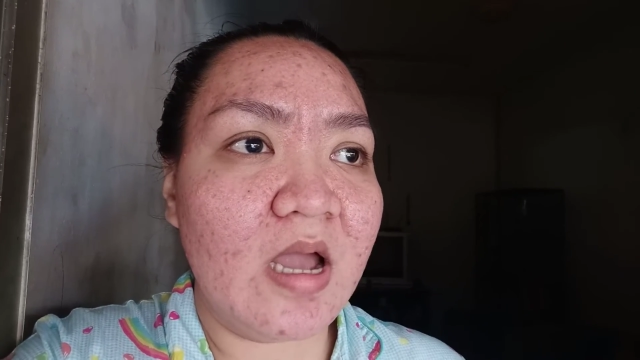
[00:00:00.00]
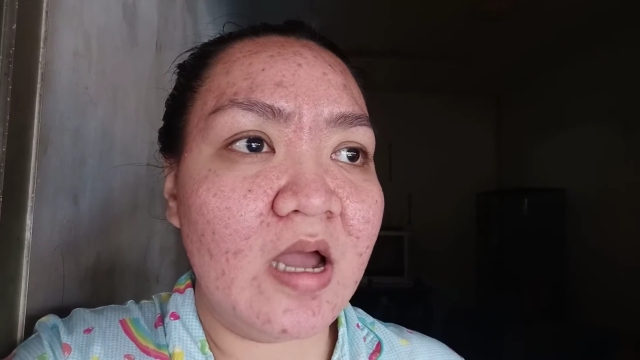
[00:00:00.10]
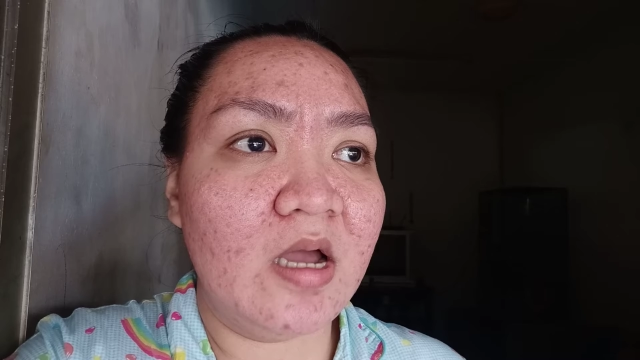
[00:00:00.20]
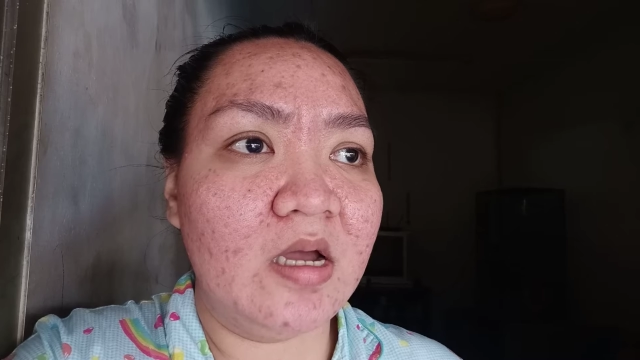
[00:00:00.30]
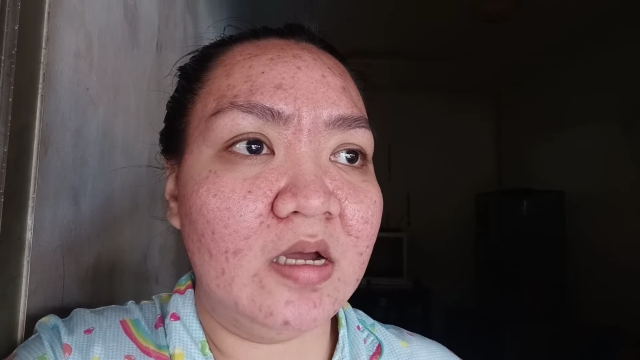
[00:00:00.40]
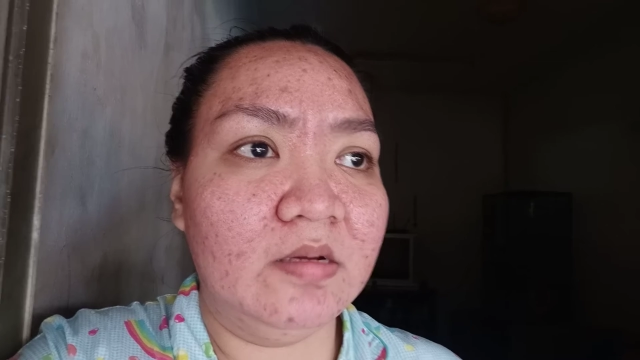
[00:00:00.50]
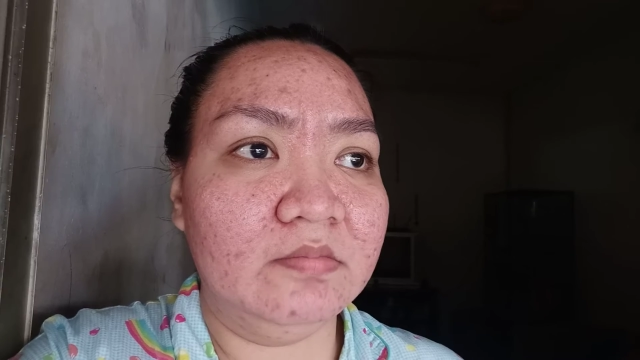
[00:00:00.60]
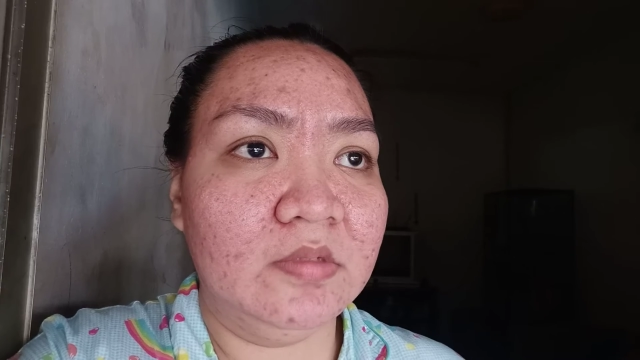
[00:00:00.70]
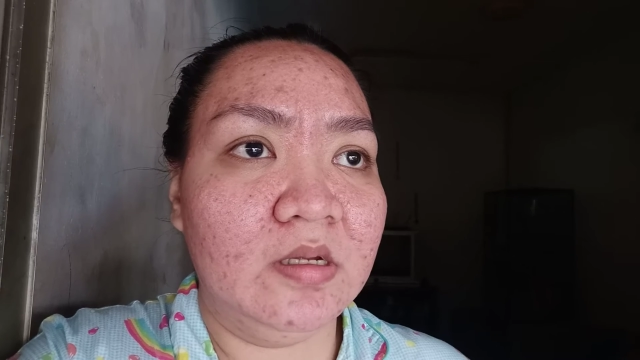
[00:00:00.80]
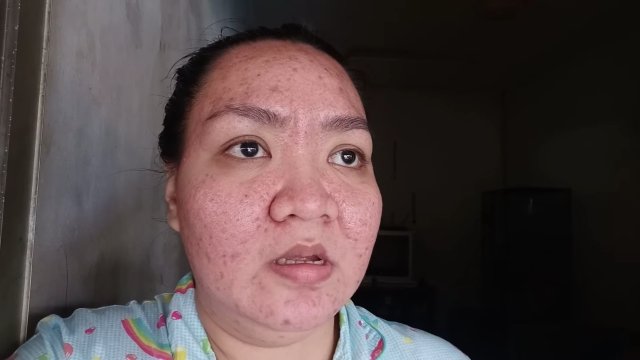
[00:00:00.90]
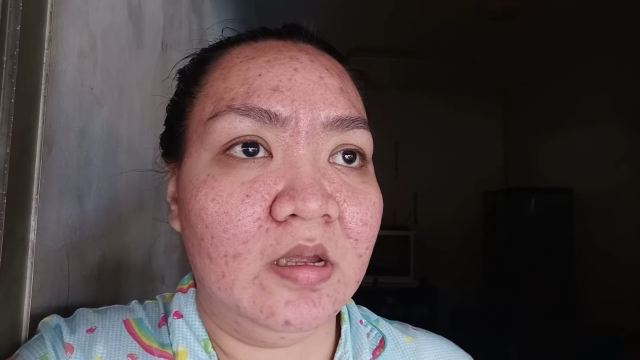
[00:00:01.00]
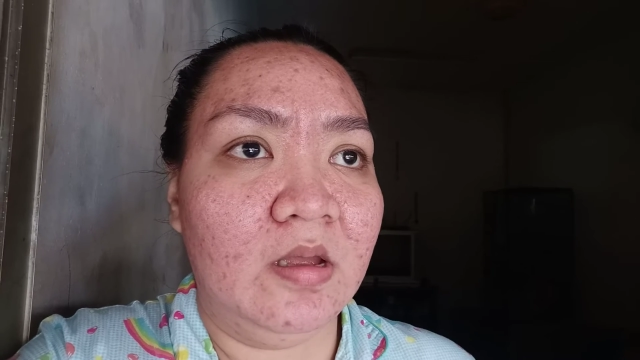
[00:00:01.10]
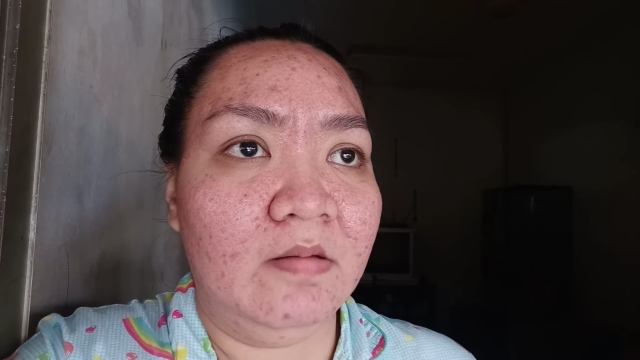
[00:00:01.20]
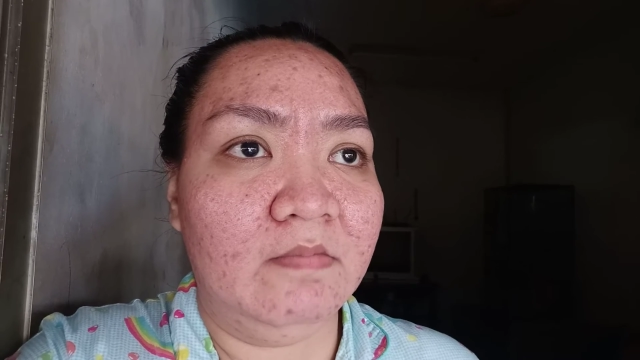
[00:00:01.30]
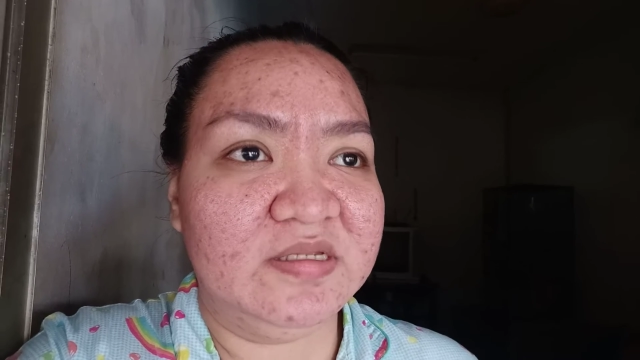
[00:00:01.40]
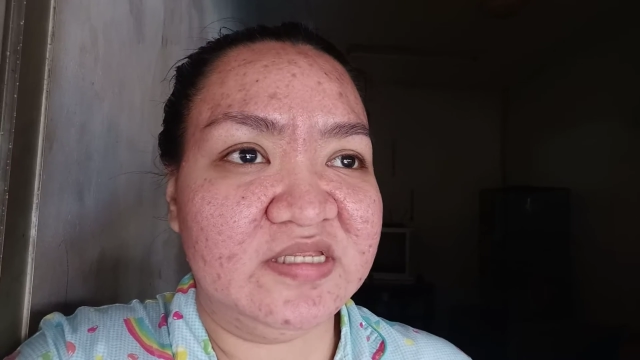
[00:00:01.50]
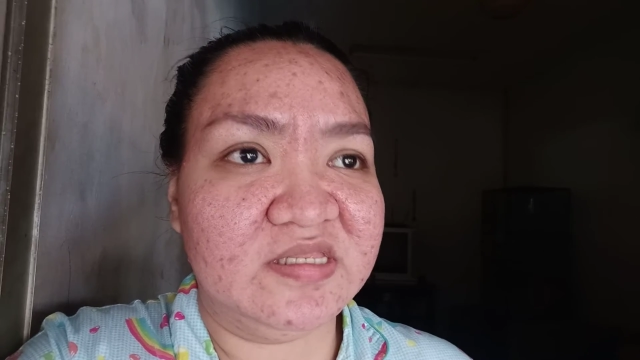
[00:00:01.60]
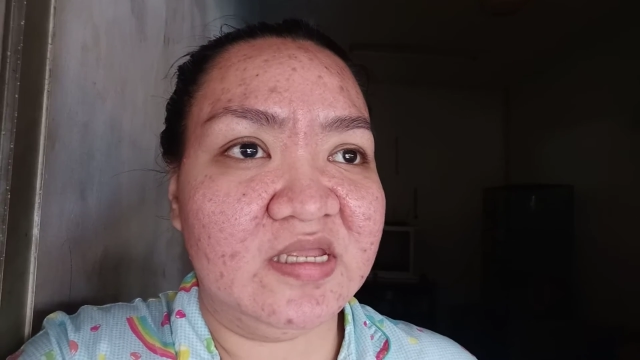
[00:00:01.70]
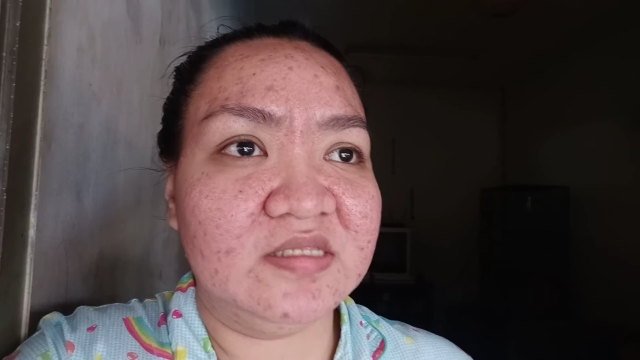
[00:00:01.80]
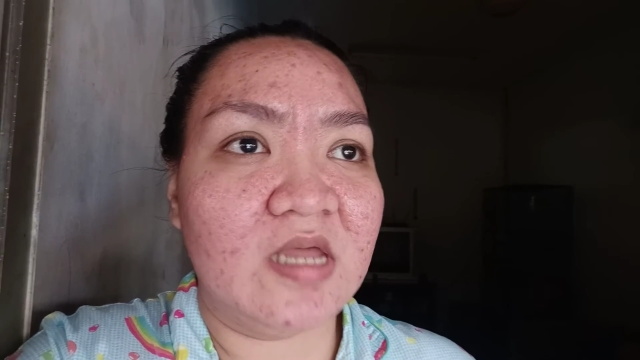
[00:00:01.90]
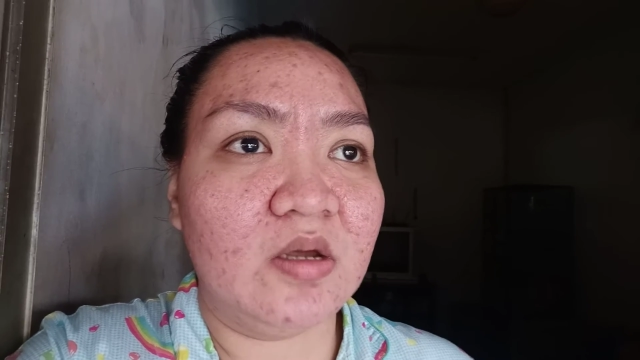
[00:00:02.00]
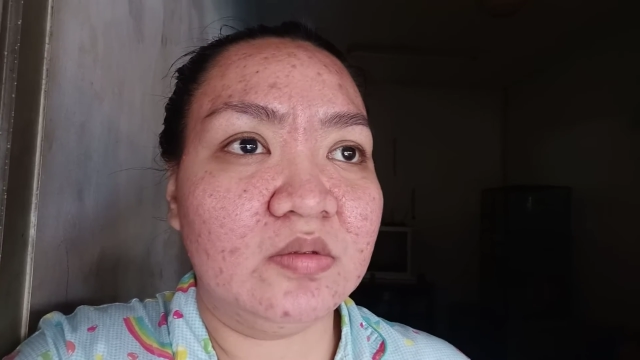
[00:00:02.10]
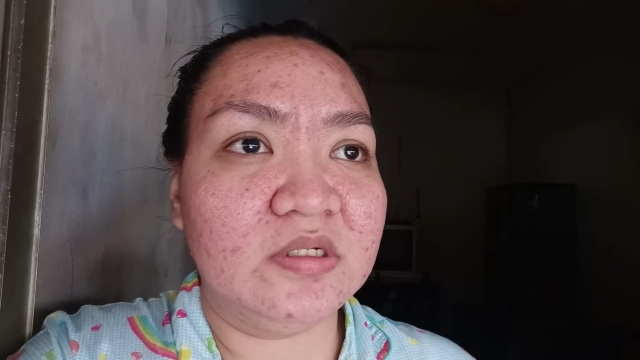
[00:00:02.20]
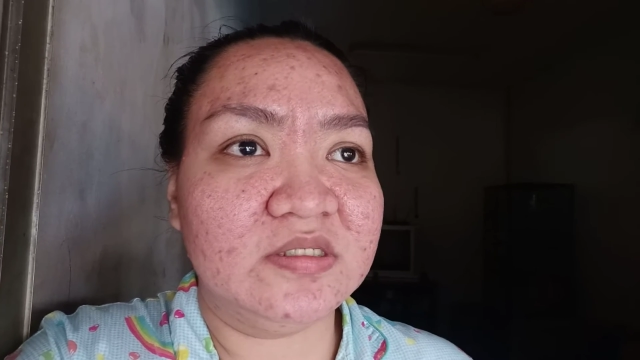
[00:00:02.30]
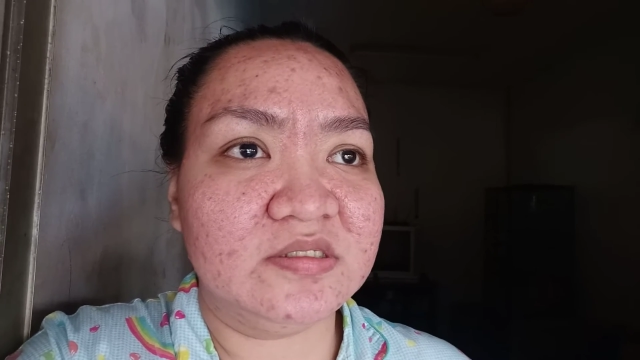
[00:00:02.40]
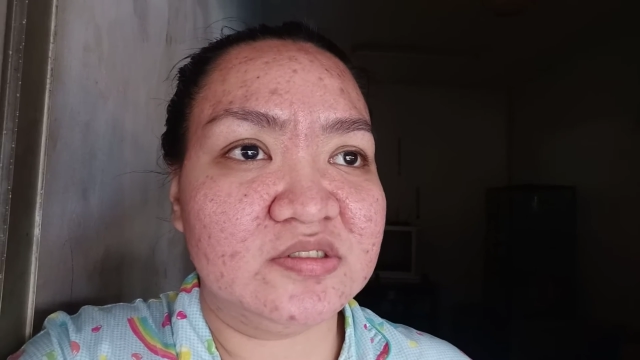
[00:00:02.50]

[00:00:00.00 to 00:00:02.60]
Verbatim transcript: um, magte-take na ako ulit